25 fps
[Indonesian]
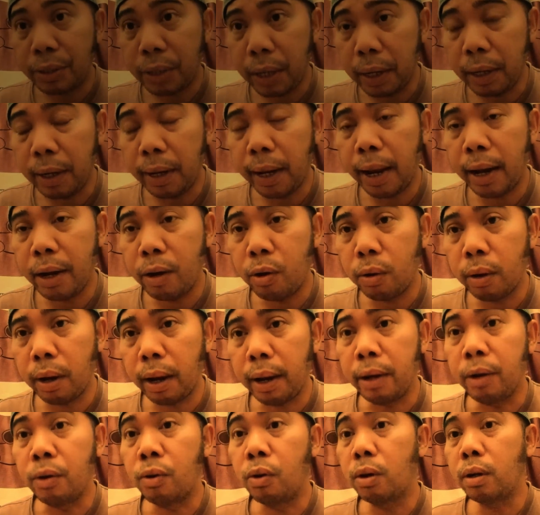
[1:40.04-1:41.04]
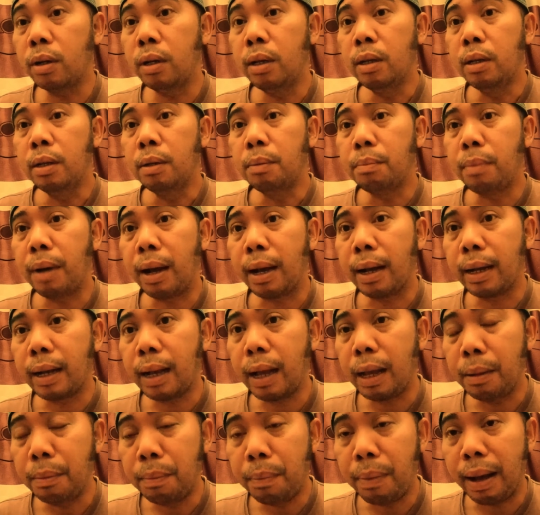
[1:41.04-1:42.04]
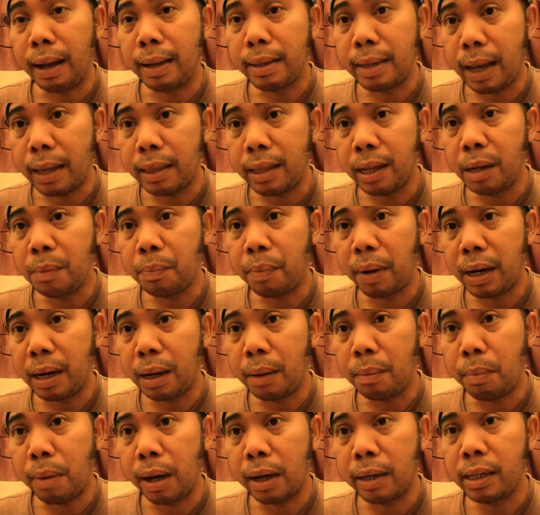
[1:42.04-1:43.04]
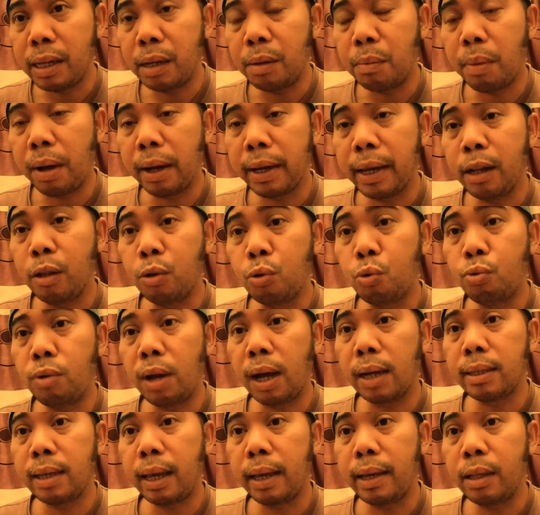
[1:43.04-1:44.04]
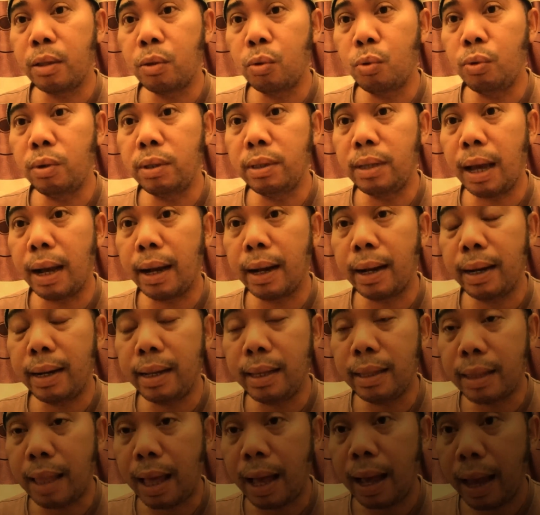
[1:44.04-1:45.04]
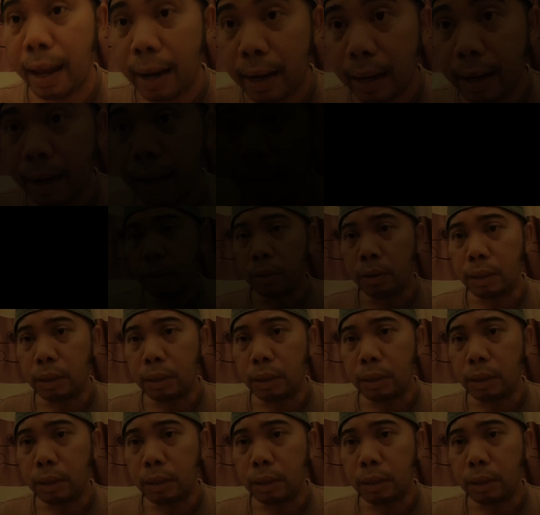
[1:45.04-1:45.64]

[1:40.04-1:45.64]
sering digendong-gendong, maka banyak daripada bagian-bagian tulangnya itu yang kelitaan,